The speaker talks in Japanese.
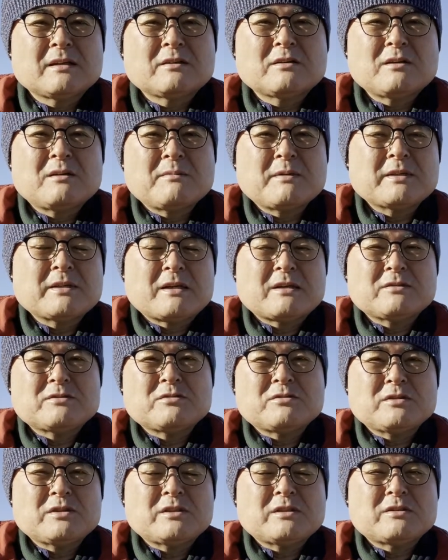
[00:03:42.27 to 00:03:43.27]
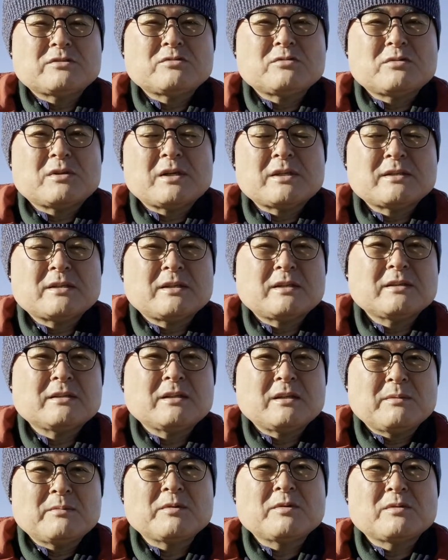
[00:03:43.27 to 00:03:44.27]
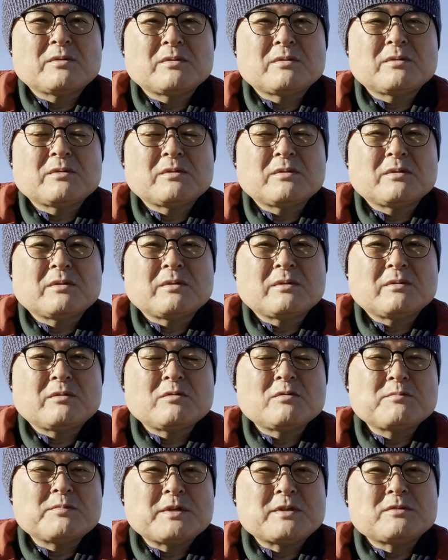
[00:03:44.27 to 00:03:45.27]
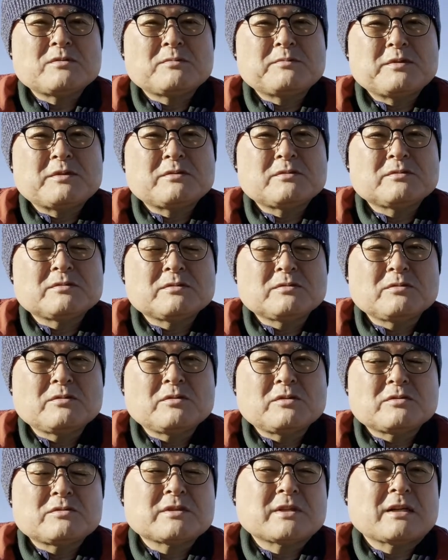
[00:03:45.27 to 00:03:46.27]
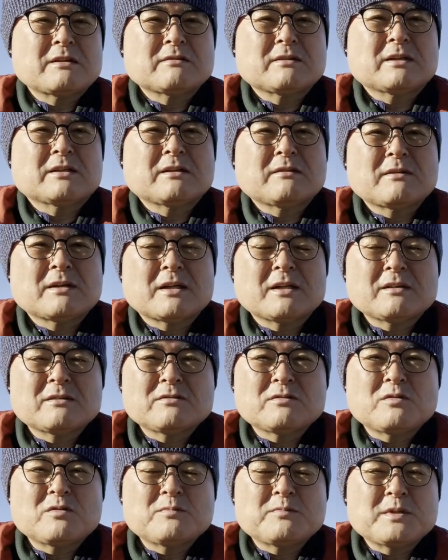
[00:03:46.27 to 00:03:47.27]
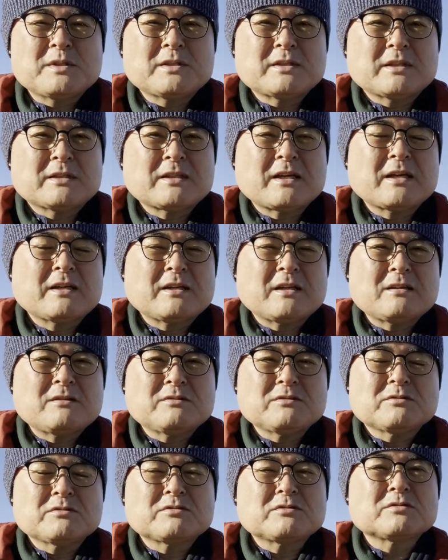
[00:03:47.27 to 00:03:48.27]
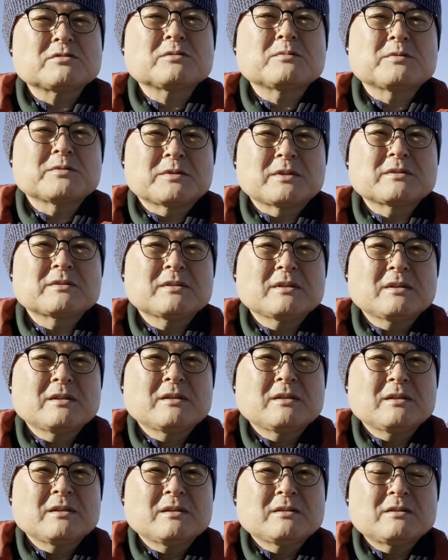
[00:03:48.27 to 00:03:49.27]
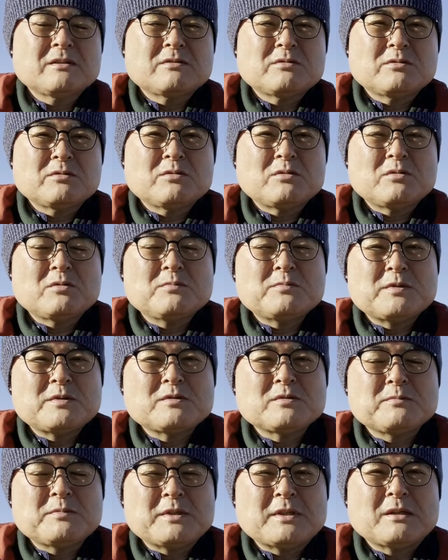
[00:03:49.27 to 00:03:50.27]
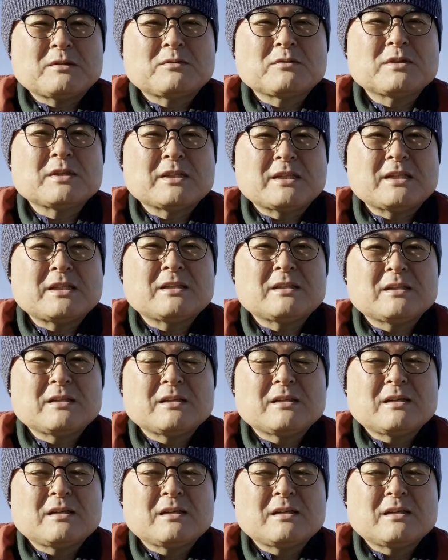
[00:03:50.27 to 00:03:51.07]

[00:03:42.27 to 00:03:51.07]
例えば役所に行って紹介されてもホームページを見る能力がある方は必ずホームページで再確認をすると思うんですでそのホームページを見た時に